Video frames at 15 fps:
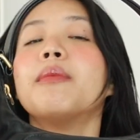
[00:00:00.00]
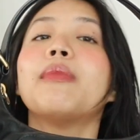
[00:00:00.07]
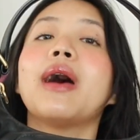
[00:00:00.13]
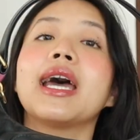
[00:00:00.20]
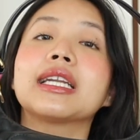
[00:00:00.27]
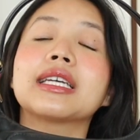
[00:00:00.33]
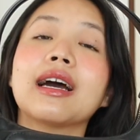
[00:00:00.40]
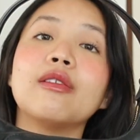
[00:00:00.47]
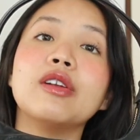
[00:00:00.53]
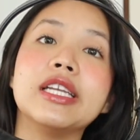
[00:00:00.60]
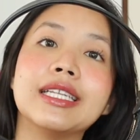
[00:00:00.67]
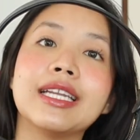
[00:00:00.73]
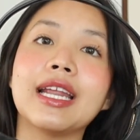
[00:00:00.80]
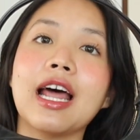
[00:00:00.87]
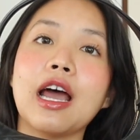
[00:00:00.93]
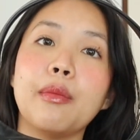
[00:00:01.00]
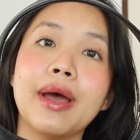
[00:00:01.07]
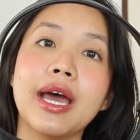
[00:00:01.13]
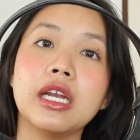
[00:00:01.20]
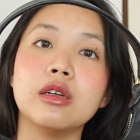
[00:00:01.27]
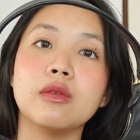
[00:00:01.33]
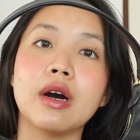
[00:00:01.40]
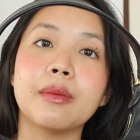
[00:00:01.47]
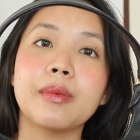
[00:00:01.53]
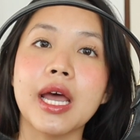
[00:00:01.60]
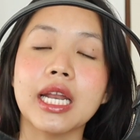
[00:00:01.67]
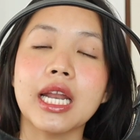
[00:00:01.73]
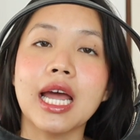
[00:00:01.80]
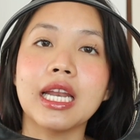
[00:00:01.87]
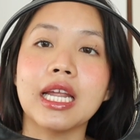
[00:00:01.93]
แบรนด์เกาหลีหลายๆแบรนด์หรือว่าแบรน
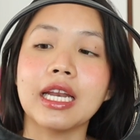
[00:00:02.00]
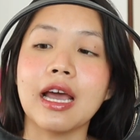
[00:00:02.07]
ด์ไทยห